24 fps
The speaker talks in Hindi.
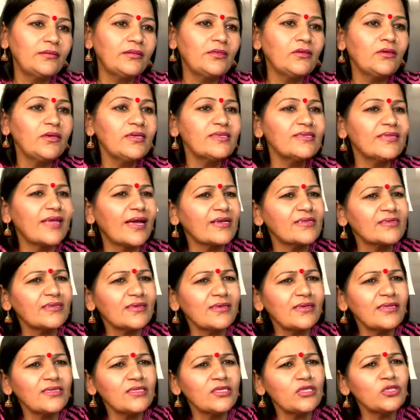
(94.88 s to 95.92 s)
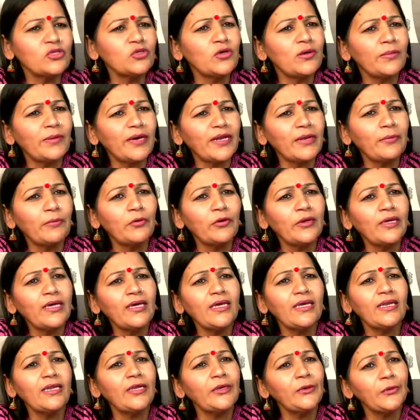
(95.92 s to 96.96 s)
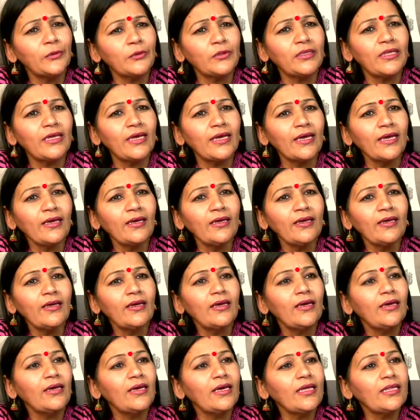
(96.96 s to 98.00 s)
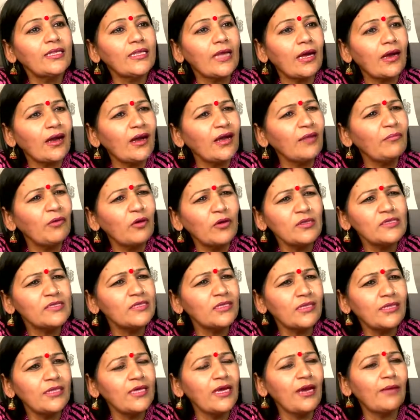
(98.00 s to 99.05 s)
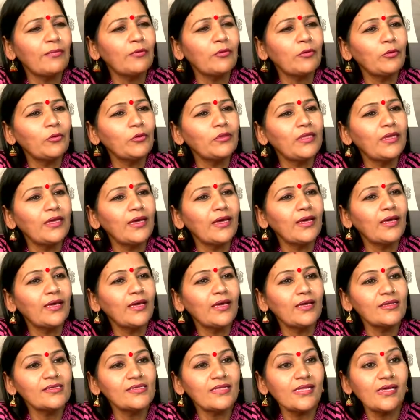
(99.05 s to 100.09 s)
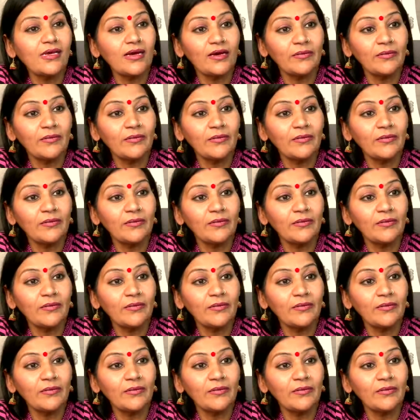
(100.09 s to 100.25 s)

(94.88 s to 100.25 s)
क्योंकि सेक्स करने से जो हमारी बॉडी की नीड होती है कि थकान बहुत जल्दी आपको होती है इसलिए